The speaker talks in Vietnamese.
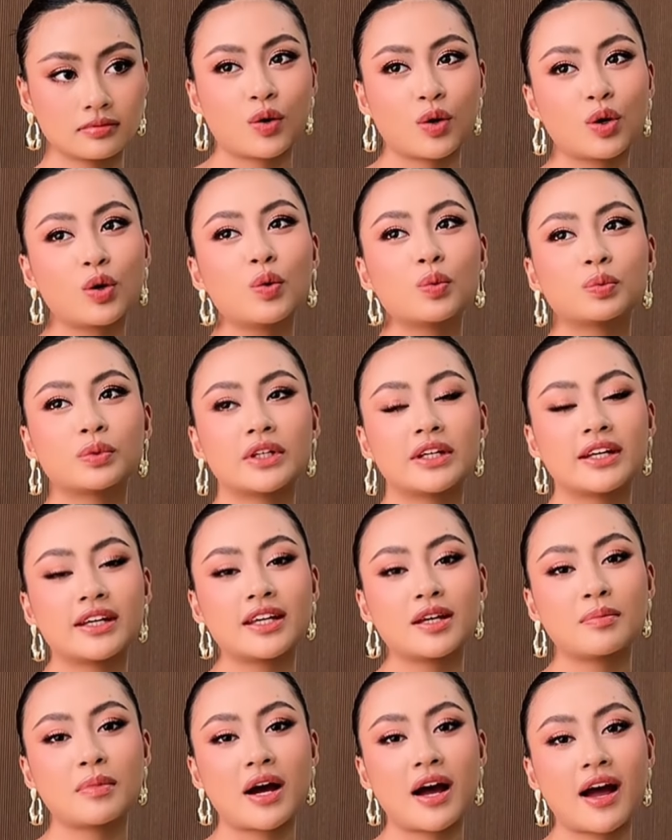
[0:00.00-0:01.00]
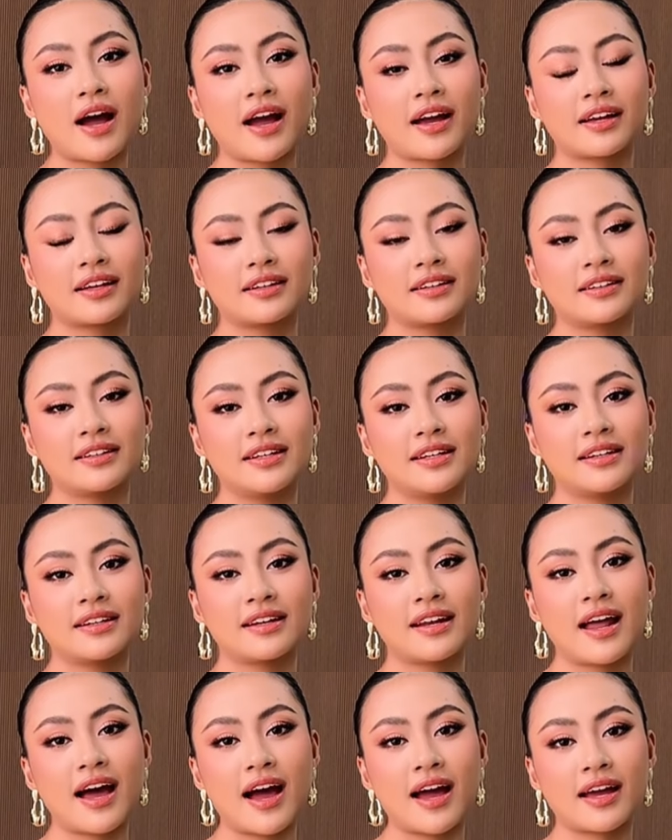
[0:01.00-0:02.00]
cuối cùng thì khi mà hạnh nhìn
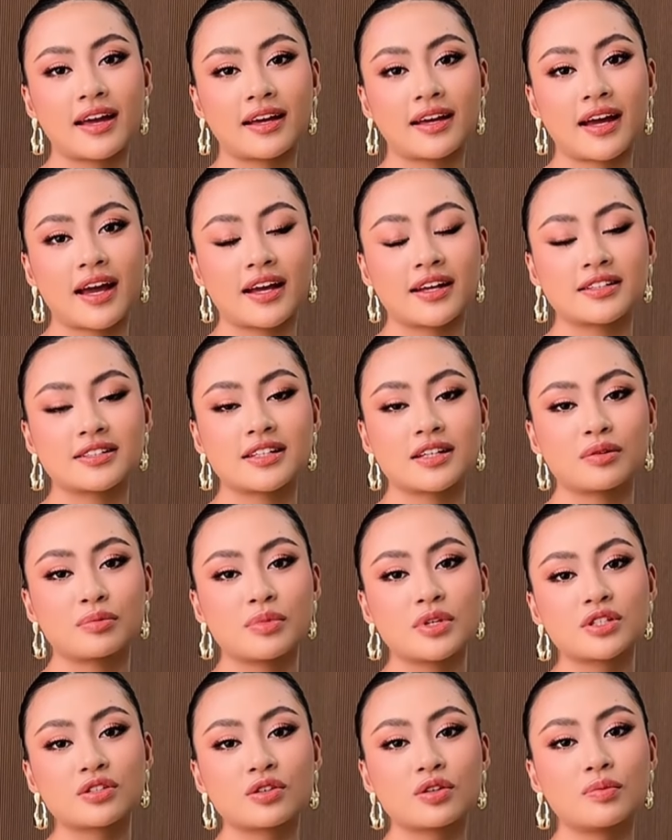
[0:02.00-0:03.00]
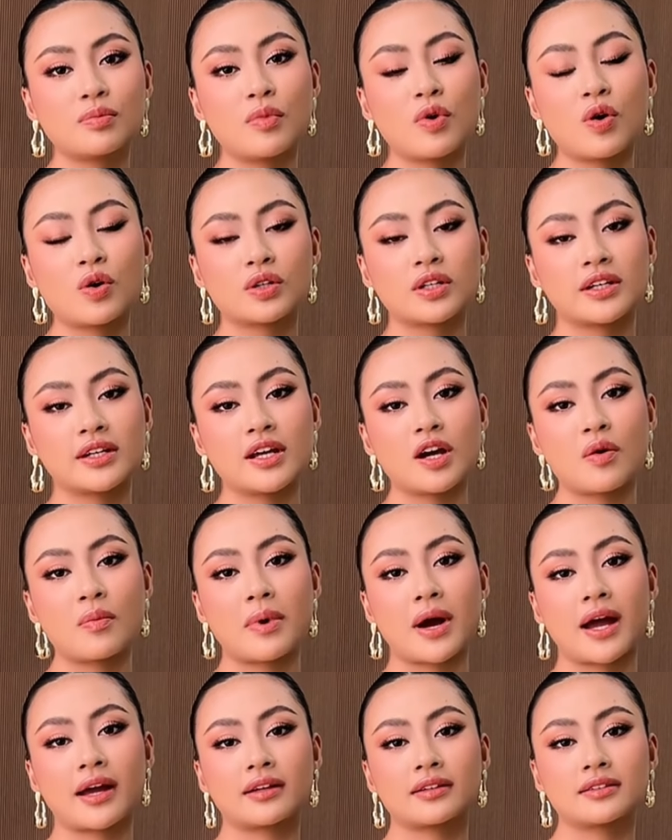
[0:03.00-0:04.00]
lại hành trình Miss Cosmo thì điều
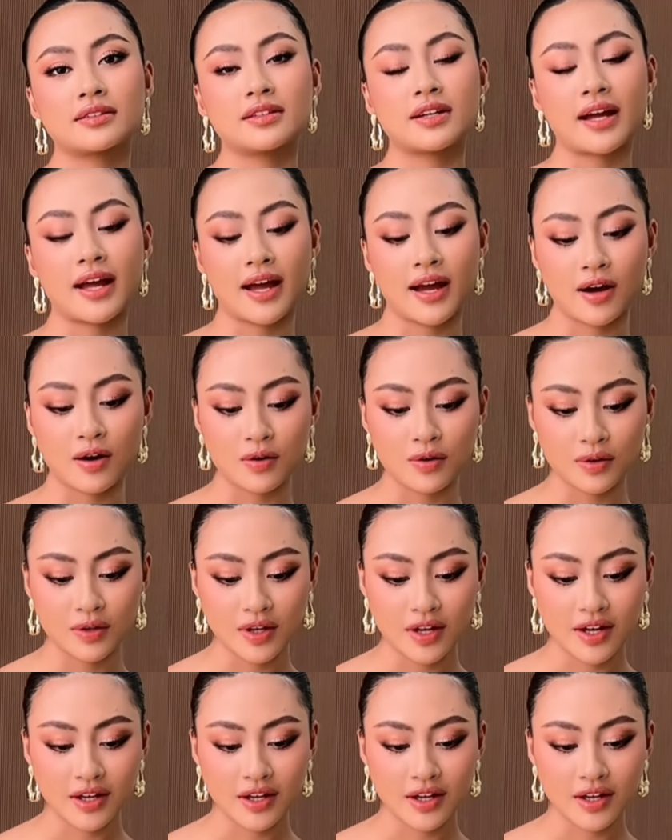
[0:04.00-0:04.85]
mà hạnh tự hào